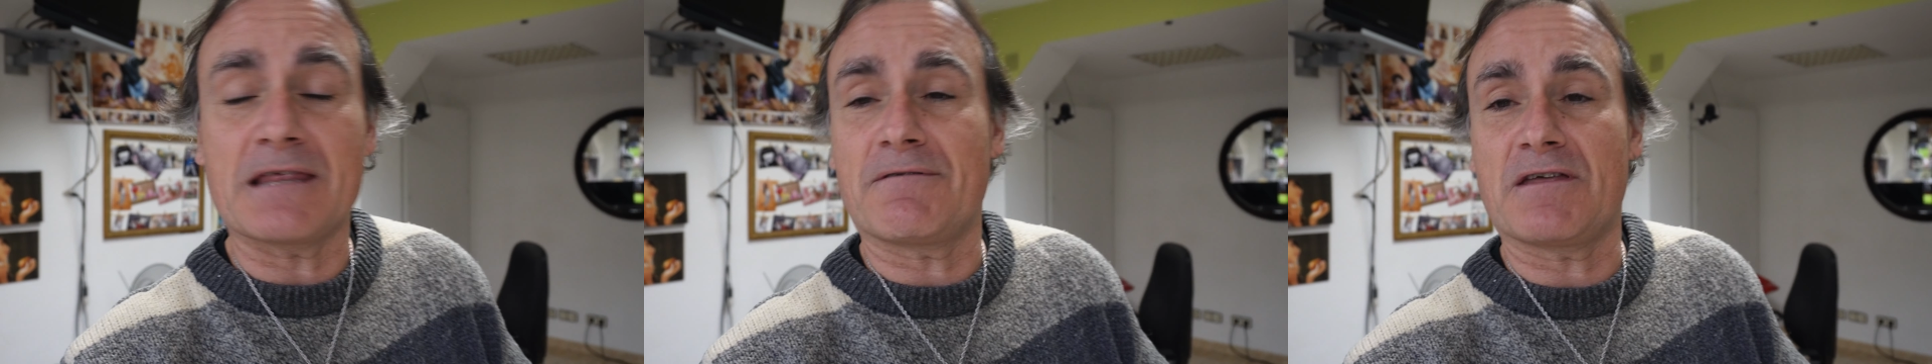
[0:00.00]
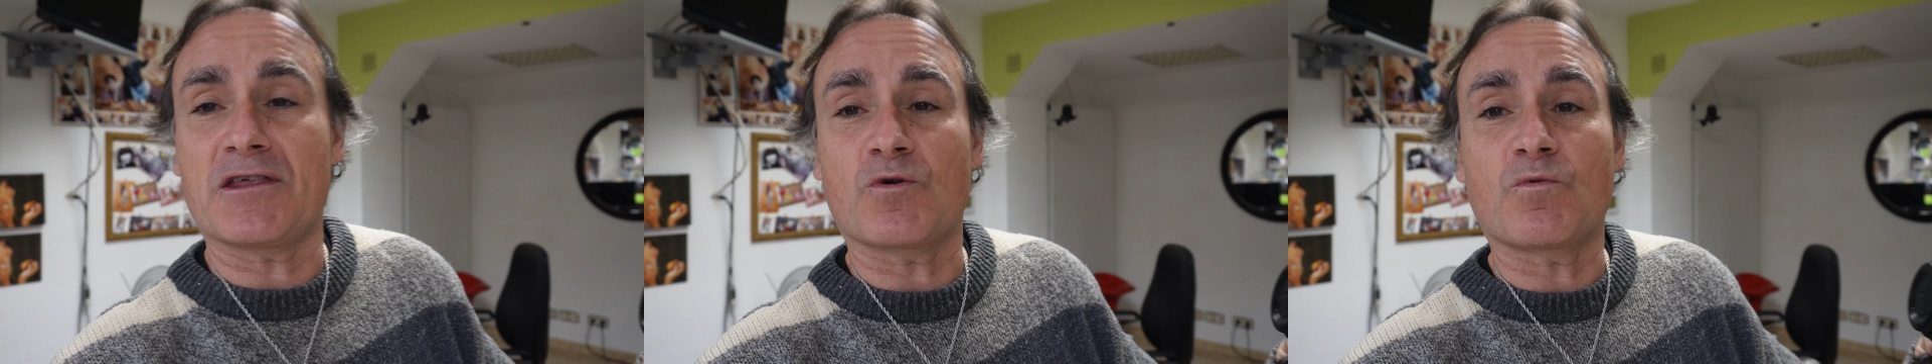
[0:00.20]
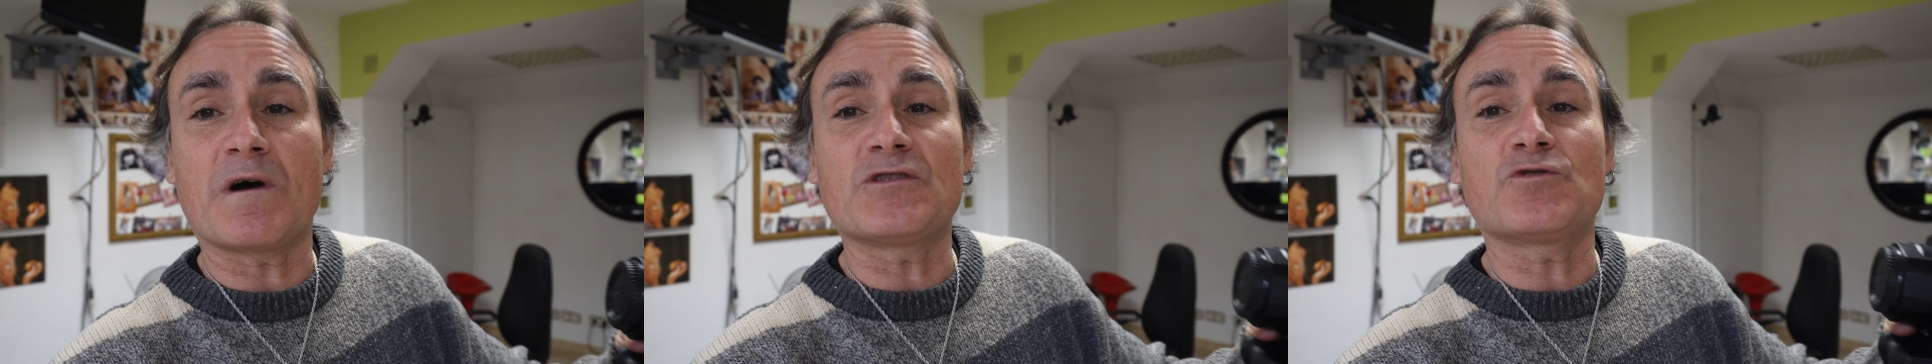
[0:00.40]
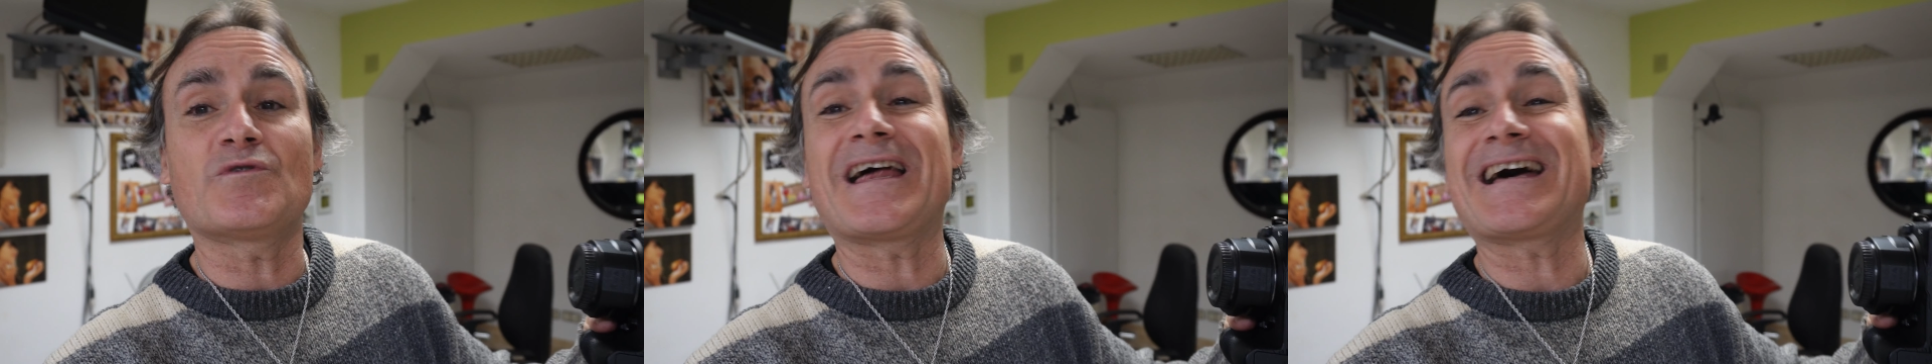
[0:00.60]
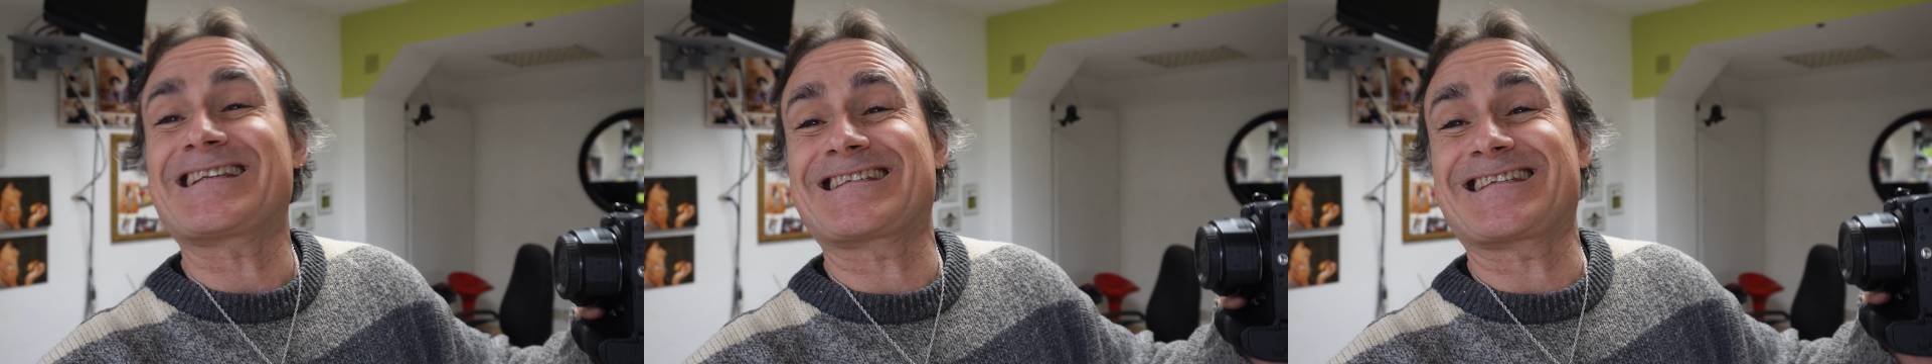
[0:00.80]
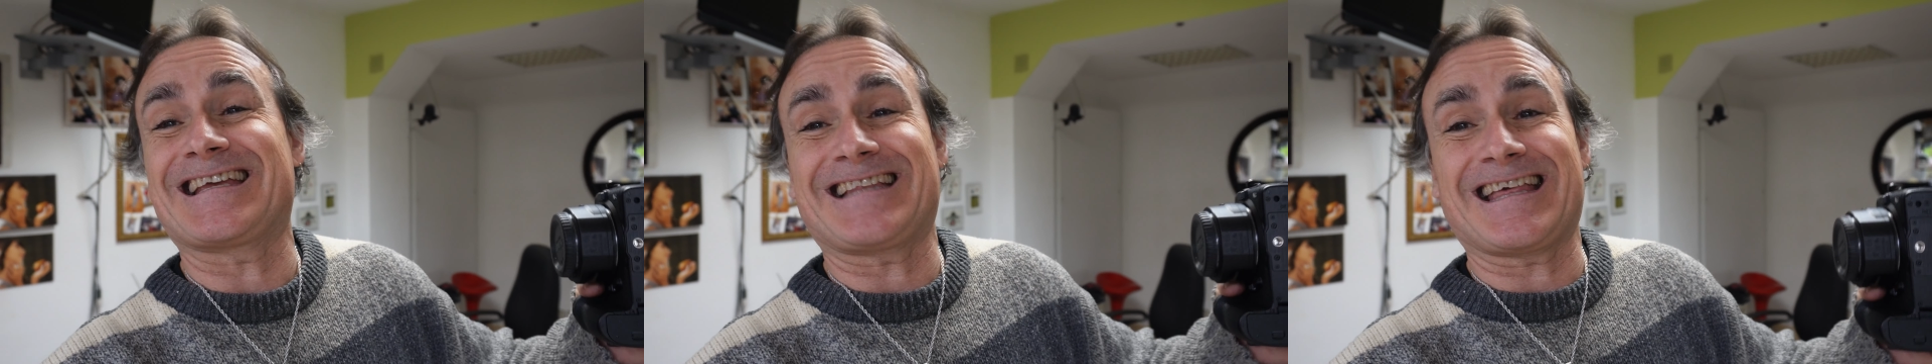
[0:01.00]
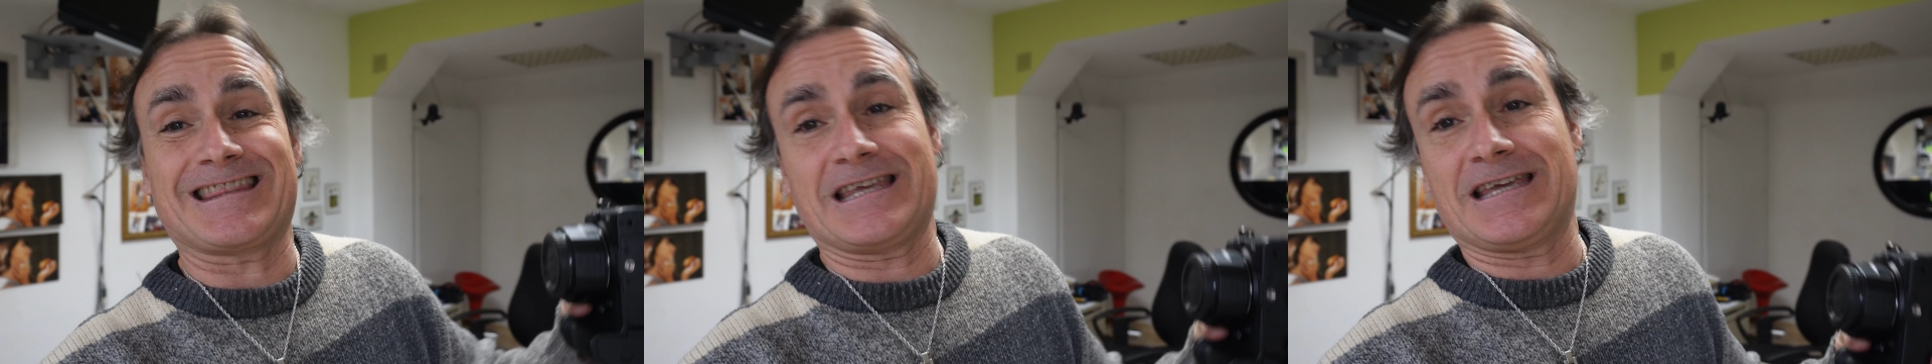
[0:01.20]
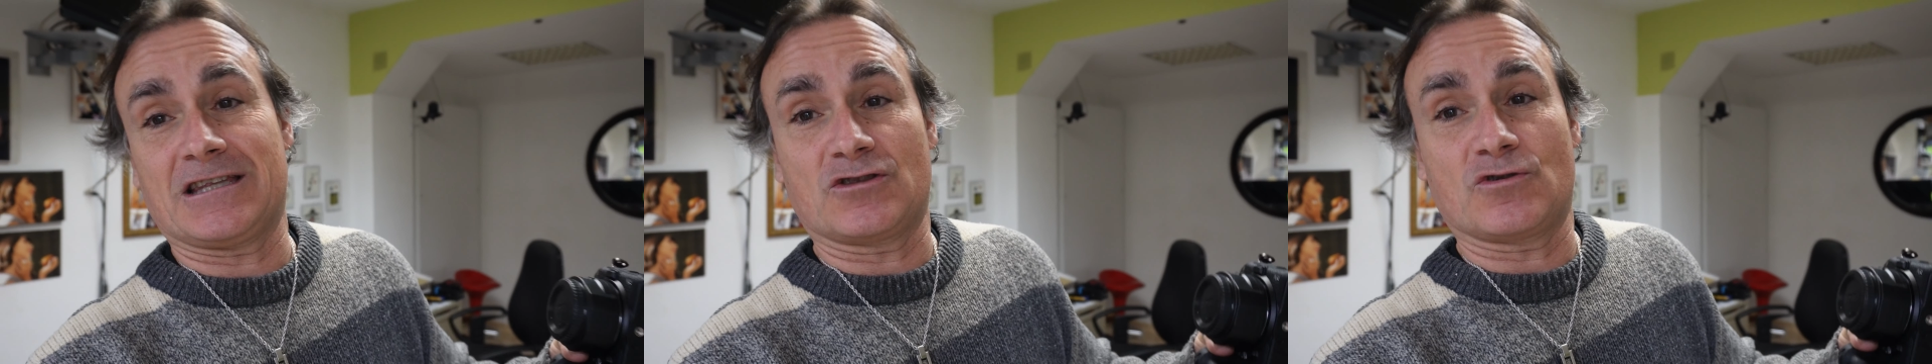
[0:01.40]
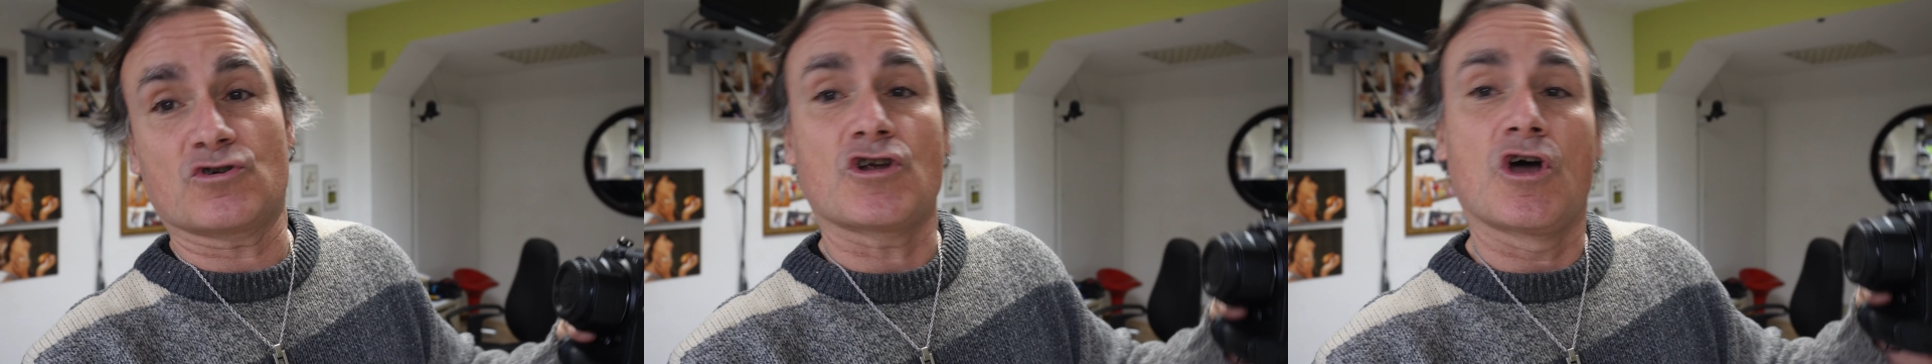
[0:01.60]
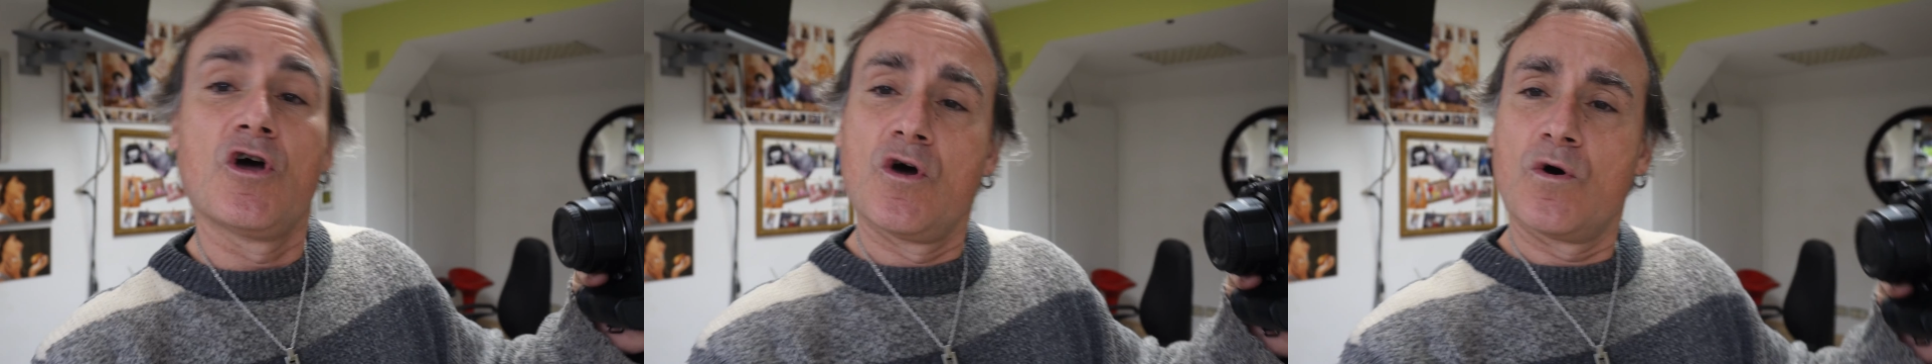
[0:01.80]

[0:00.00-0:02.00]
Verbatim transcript: de vez en cuando una 700,